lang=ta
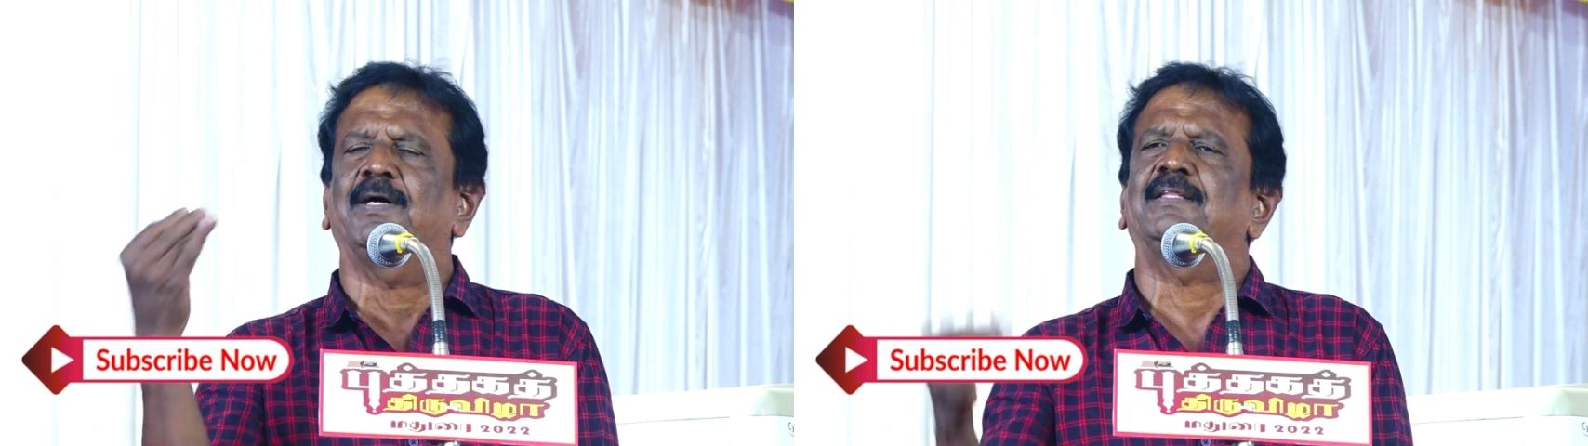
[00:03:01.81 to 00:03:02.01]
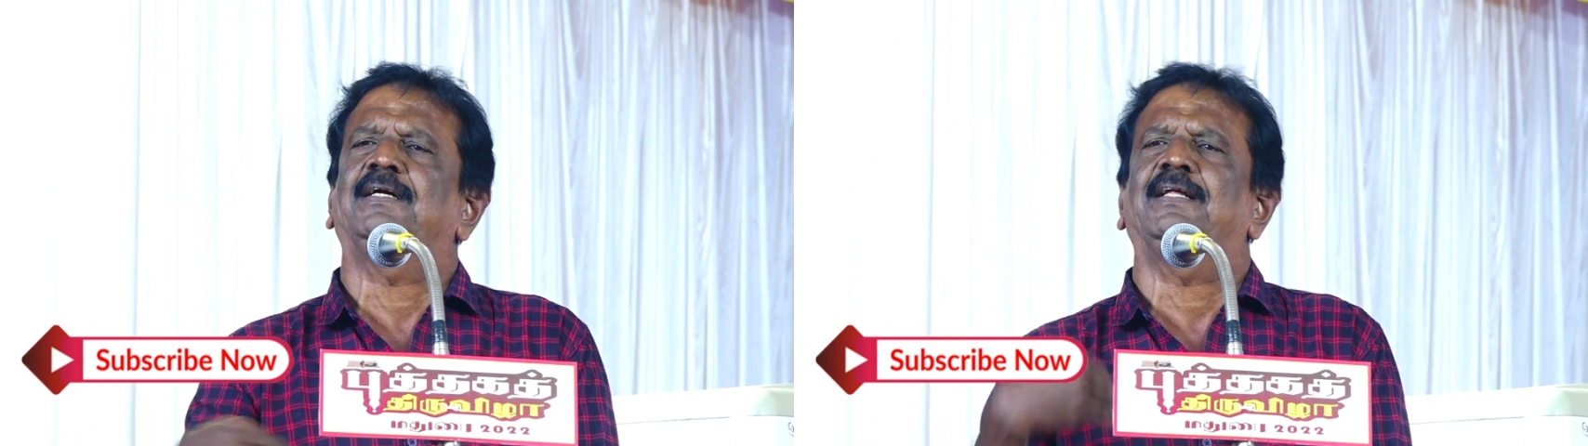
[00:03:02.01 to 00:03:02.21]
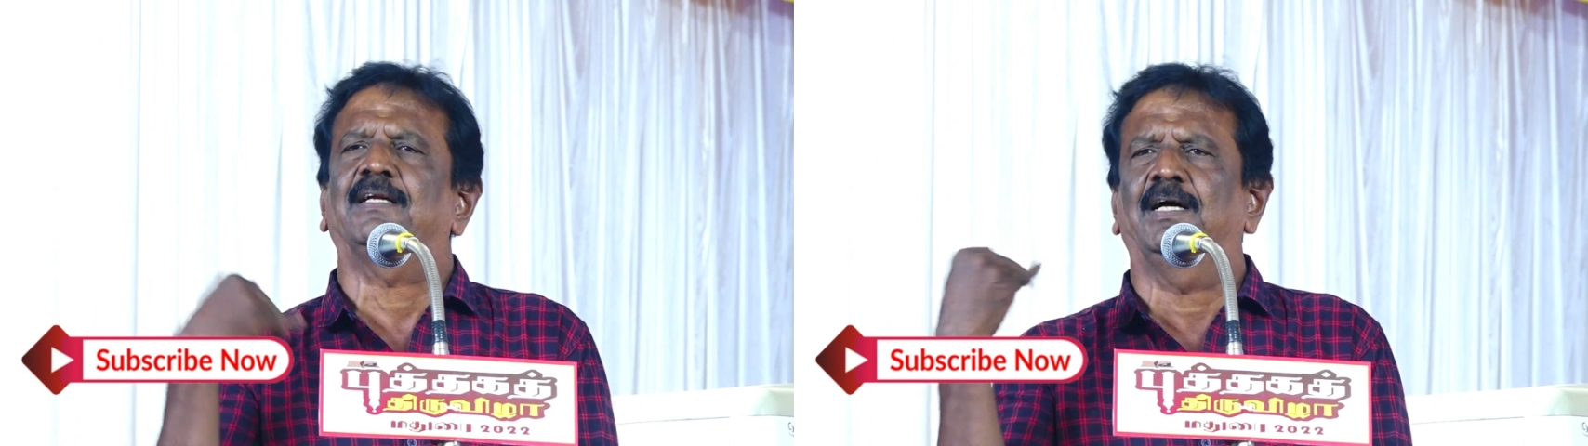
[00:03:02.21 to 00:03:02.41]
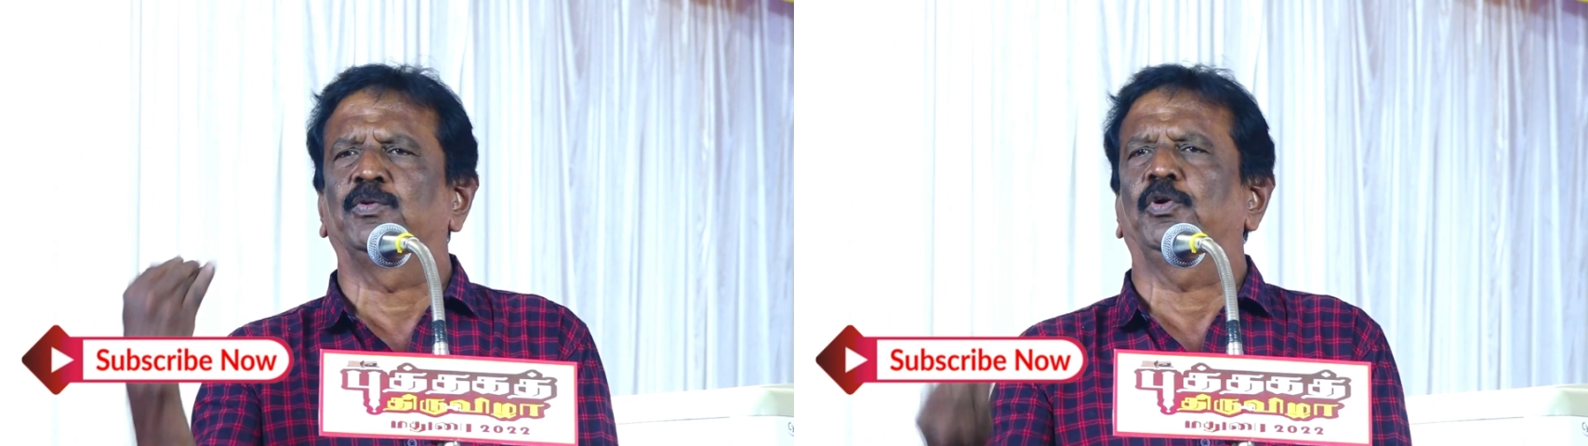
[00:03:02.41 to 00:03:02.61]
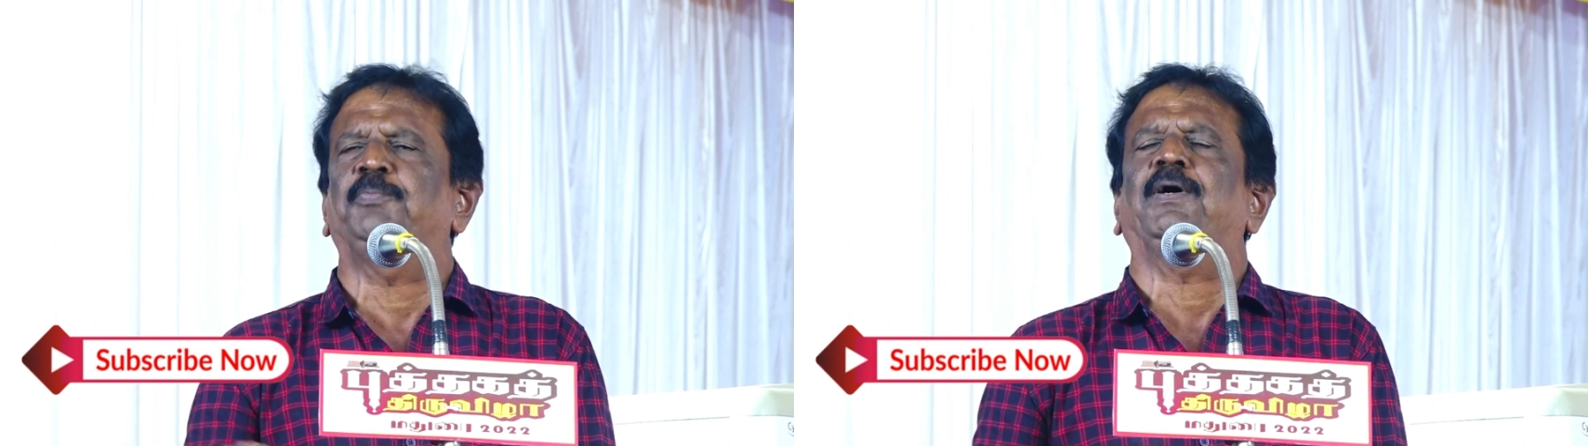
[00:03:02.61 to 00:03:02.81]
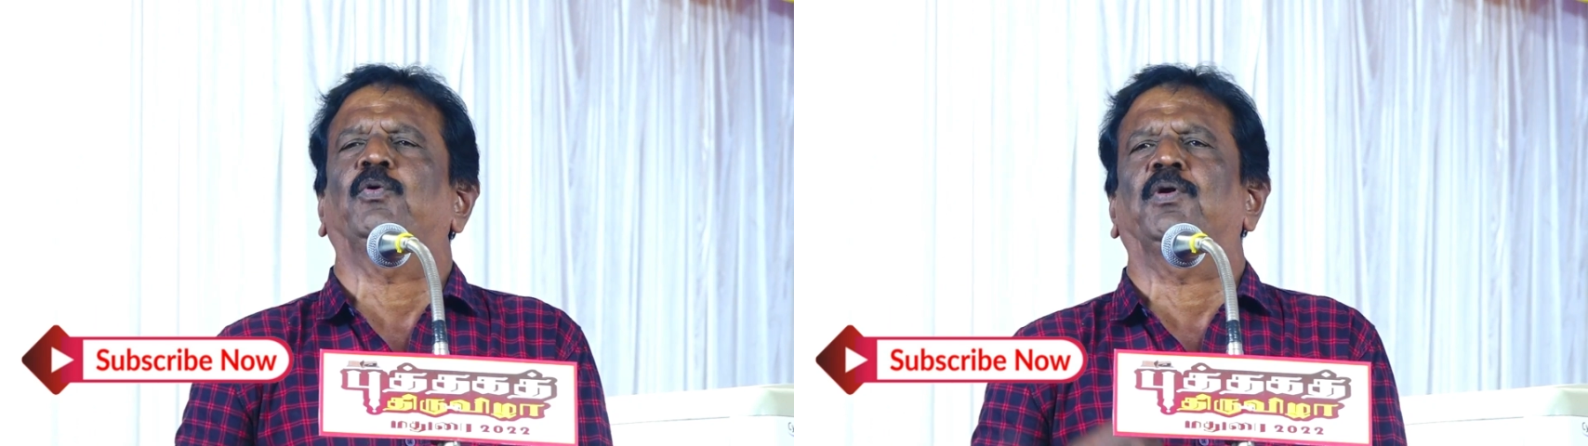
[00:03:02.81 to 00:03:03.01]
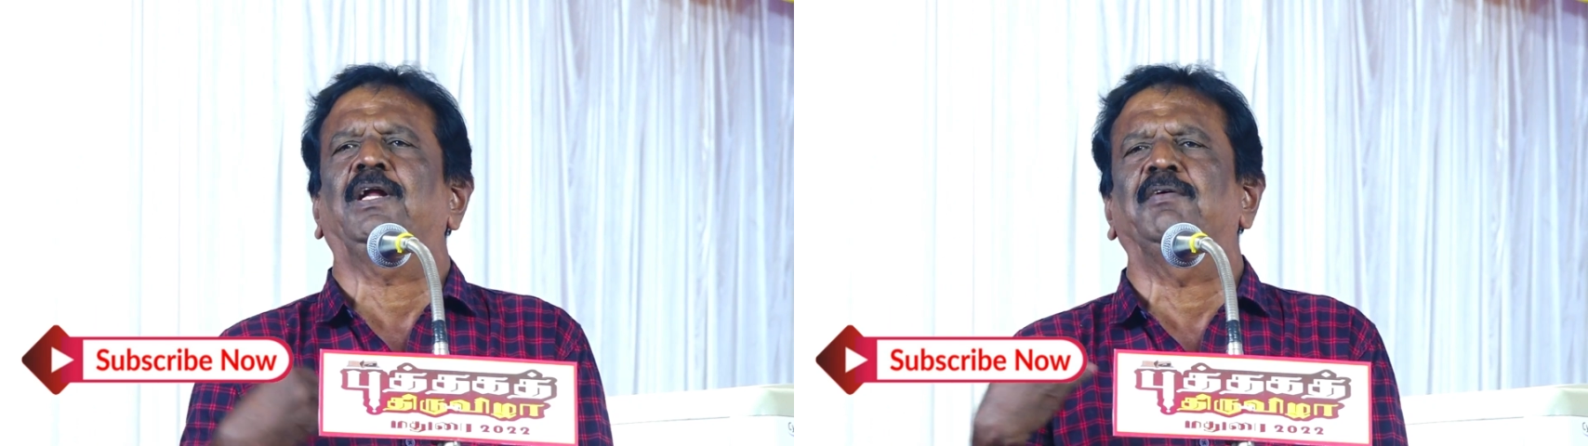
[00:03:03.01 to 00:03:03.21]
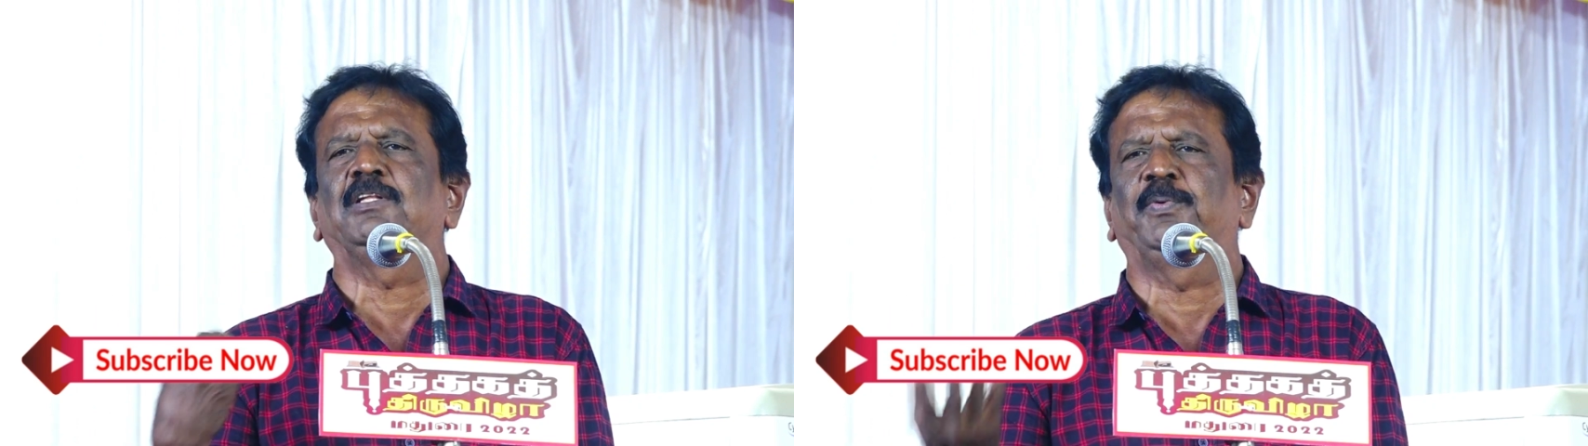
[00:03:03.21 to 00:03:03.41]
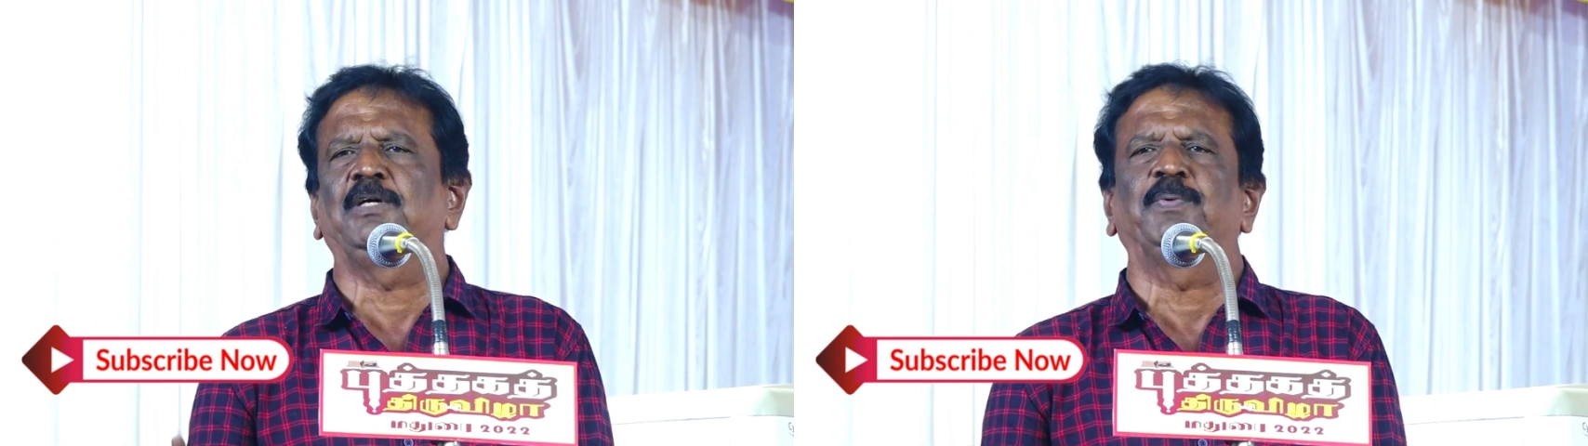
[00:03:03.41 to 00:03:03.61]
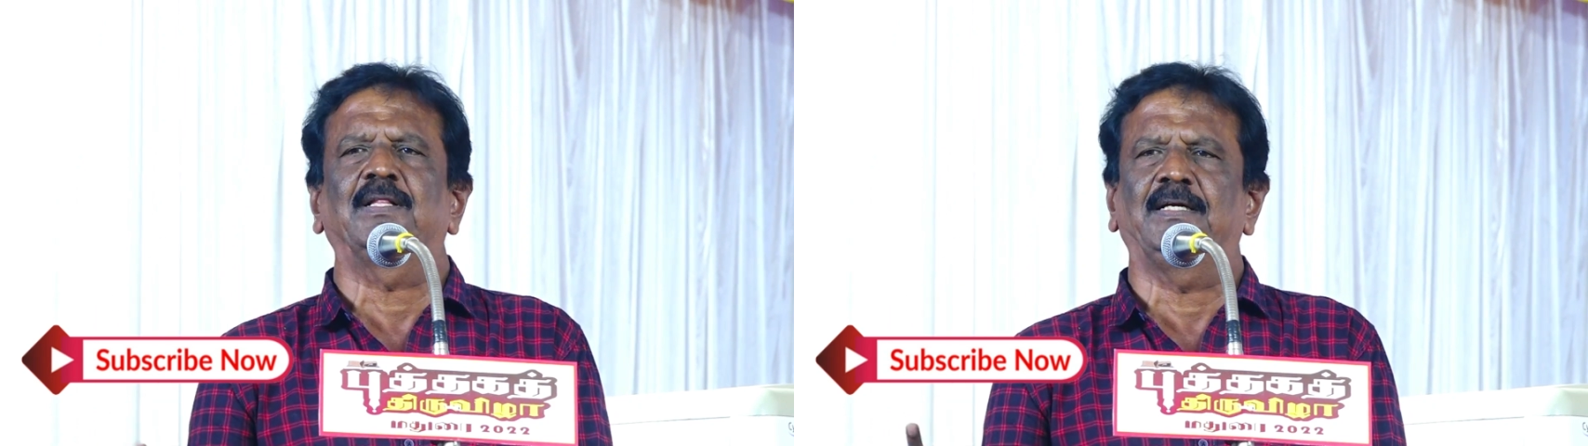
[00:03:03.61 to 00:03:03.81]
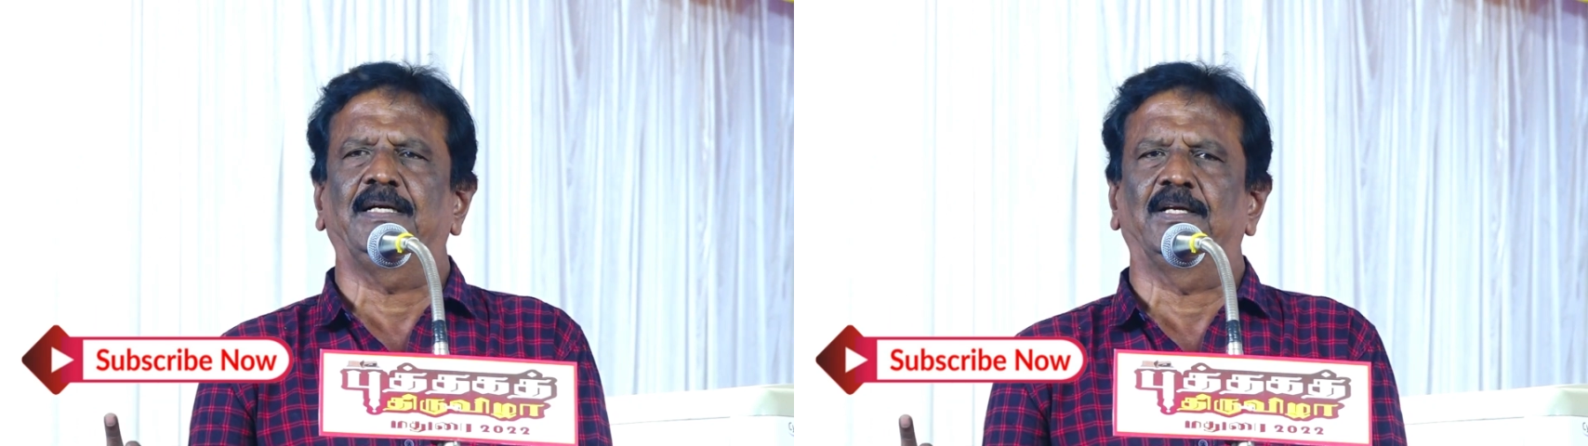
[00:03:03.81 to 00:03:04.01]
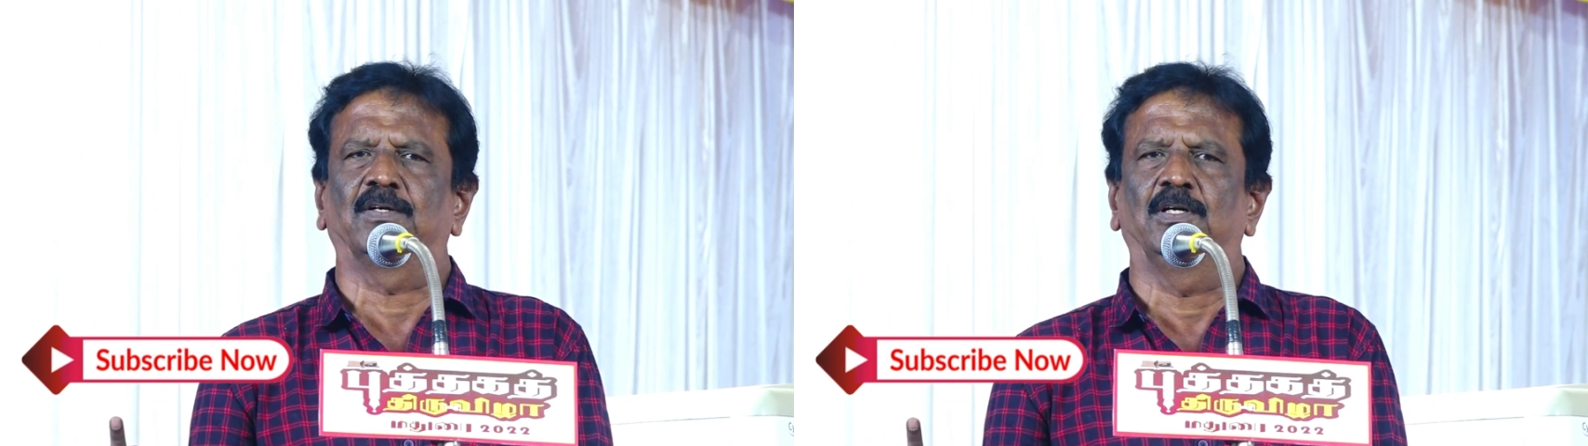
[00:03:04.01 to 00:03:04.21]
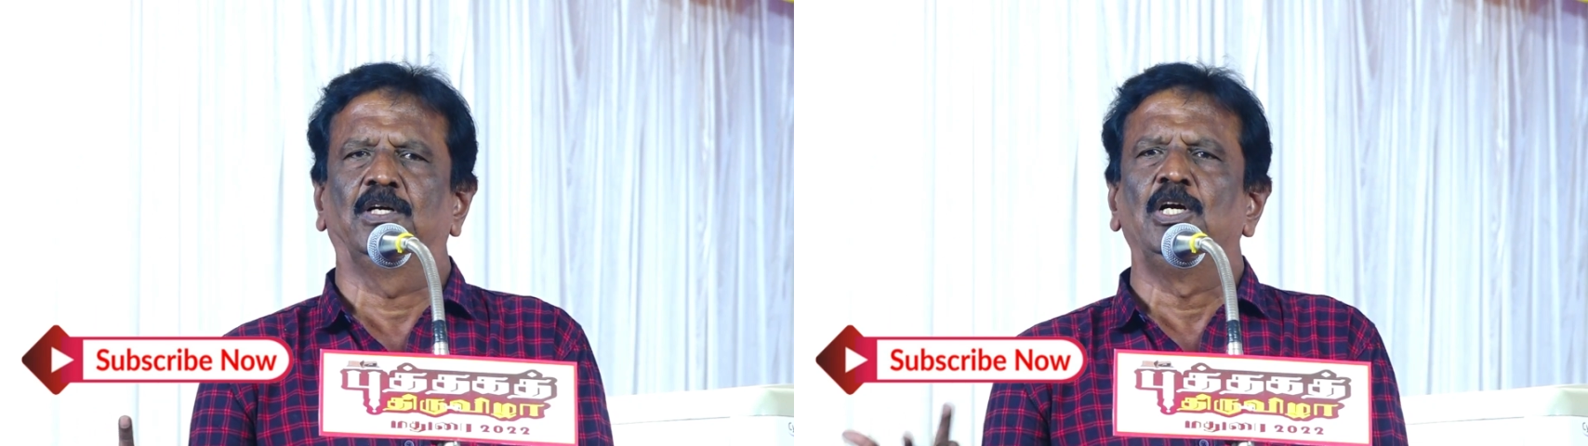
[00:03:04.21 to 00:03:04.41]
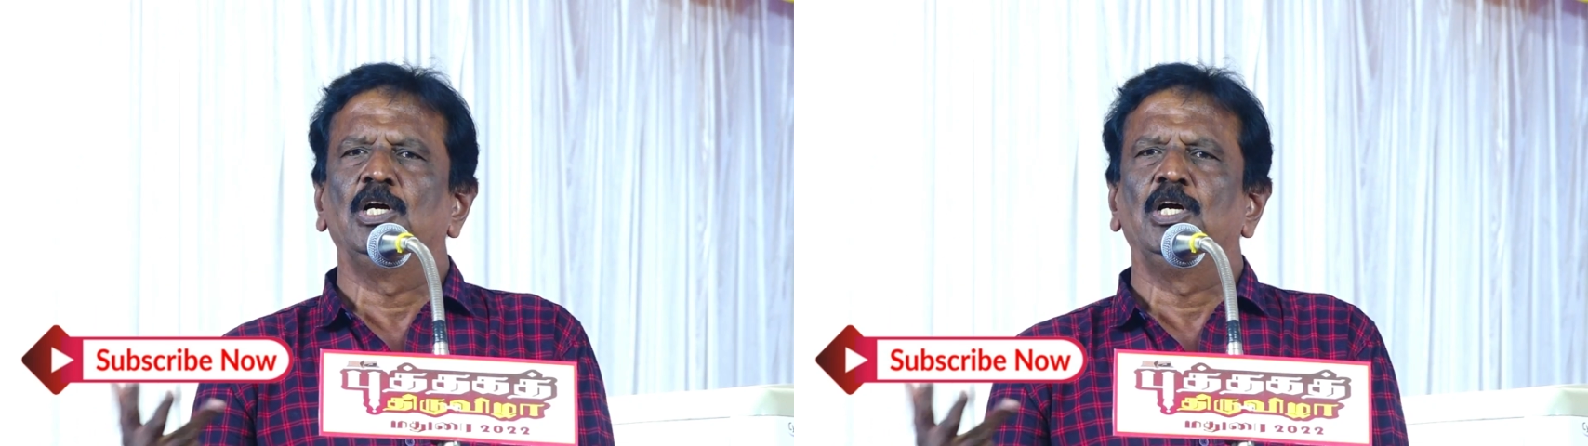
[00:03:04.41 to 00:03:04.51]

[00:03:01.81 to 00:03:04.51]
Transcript: பார்த்துக்கிட்டே இருக்கான் அது குறிப்பாக கொரோனா வந்த பிறகு பார்த்துக்கிட்டே இருக்கான்